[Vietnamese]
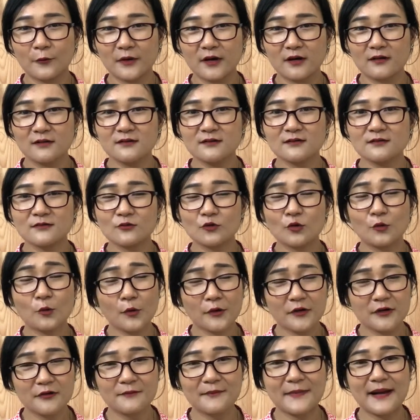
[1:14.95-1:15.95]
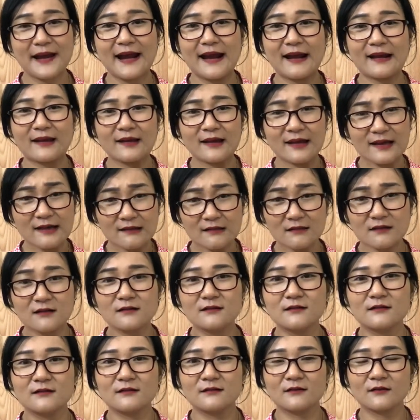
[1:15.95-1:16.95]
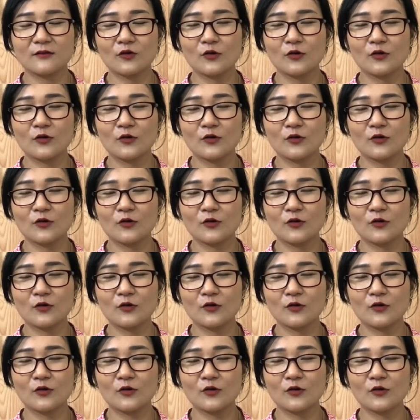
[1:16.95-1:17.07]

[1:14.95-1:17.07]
nữ của một người mẹ kiên cường